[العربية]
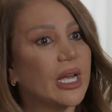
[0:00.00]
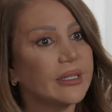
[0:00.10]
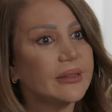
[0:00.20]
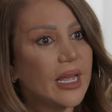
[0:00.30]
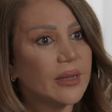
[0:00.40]

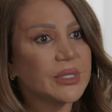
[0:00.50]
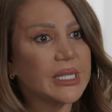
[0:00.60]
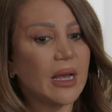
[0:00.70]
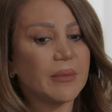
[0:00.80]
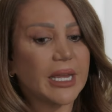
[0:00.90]
جارتنا ام
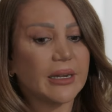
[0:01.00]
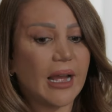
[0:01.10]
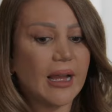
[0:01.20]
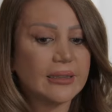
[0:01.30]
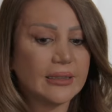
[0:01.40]
سامر
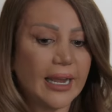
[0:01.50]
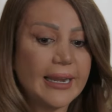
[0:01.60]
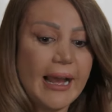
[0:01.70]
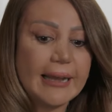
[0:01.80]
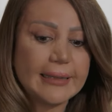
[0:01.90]
قالت لي
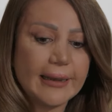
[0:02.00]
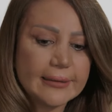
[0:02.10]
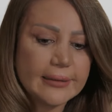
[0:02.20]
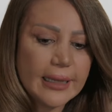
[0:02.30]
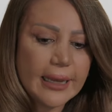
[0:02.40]
على هاد
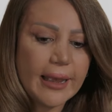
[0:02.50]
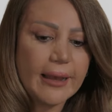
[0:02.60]
هاد ايه